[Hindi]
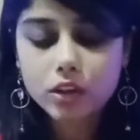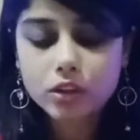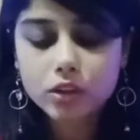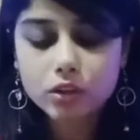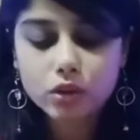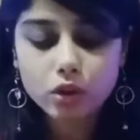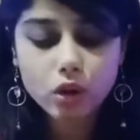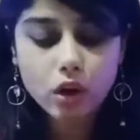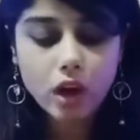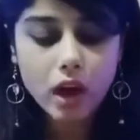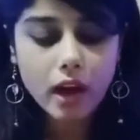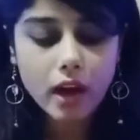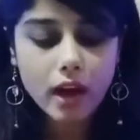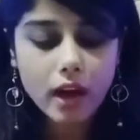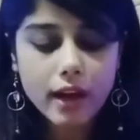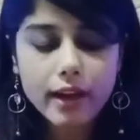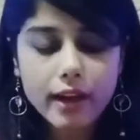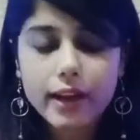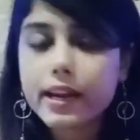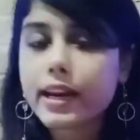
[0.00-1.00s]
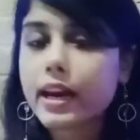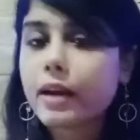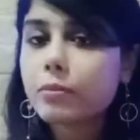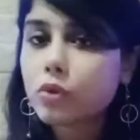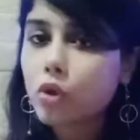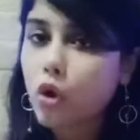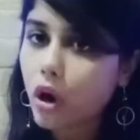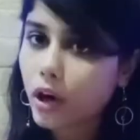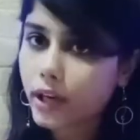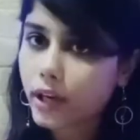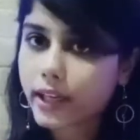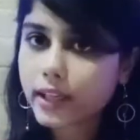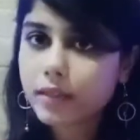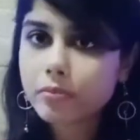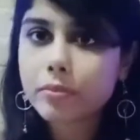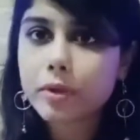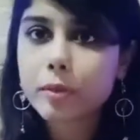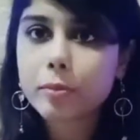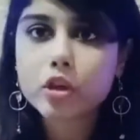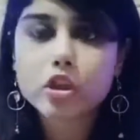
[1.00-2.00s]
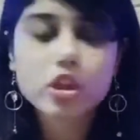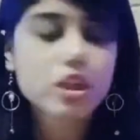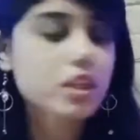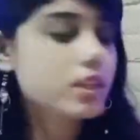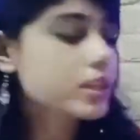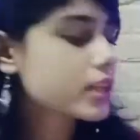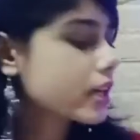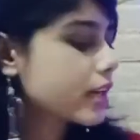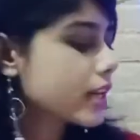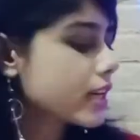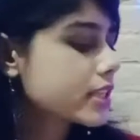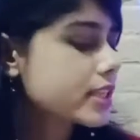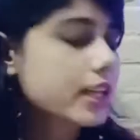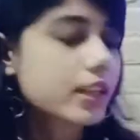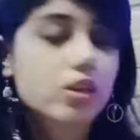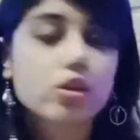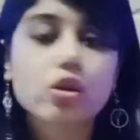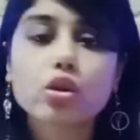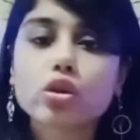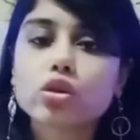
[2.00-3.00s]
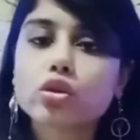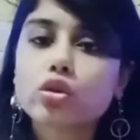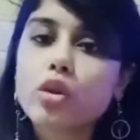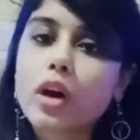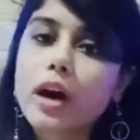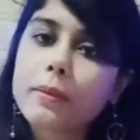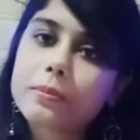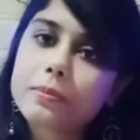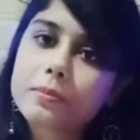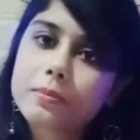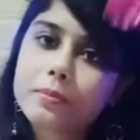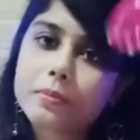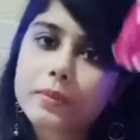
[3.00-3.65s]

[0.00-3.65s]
तो अगर आप कॉटन पे परचेस करना चाहते हो तो आप